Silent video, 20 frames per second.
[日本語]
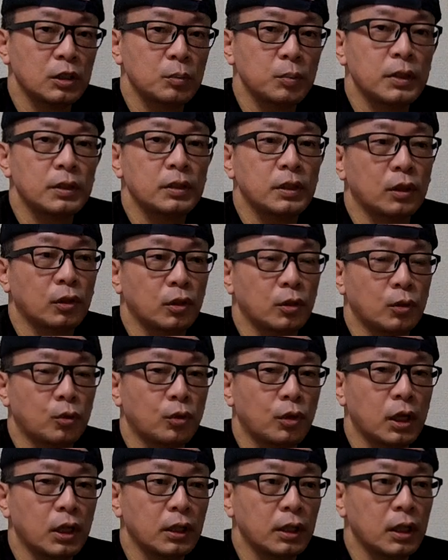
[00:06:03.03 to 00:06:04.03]
2メーターから
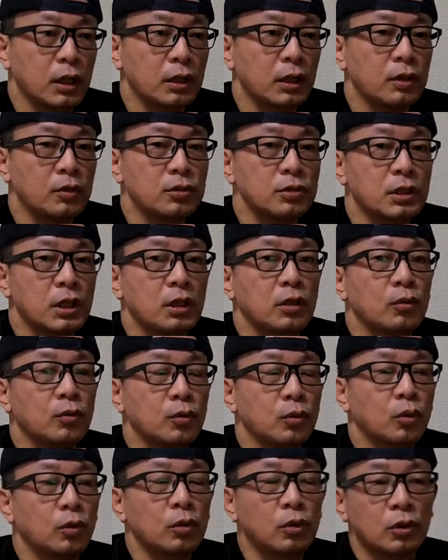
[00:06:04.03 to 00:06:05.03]
こう開ける線
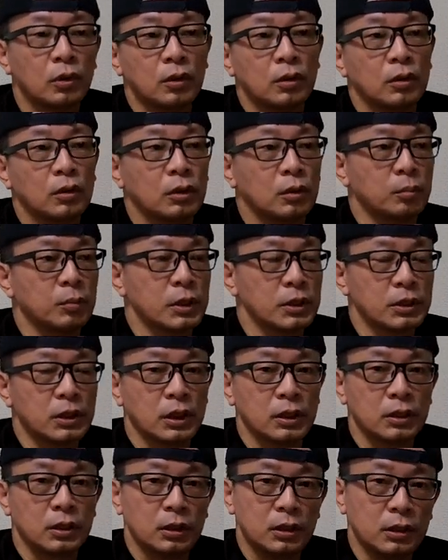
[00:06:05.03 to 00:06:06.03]
を、まあ、
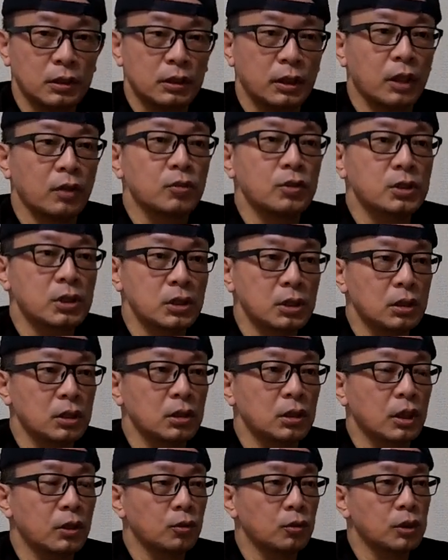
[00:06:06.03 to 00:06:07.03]
下に引いてある
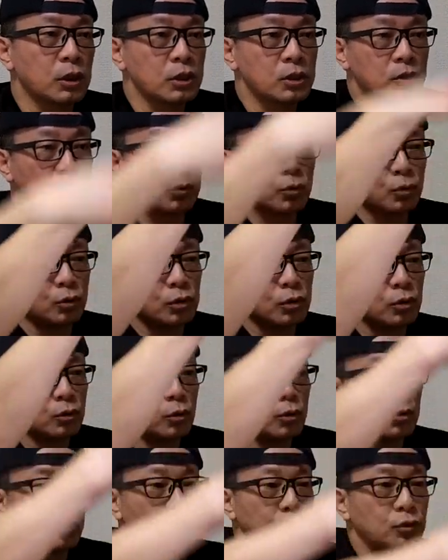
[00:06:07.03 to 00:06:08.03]
しあとレジのとこに
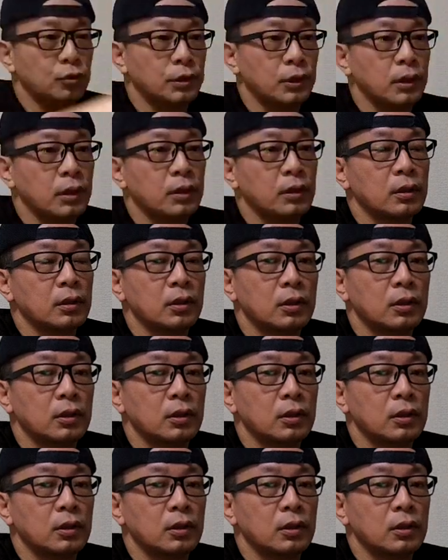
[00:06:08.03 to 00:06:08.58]
こうちょっとね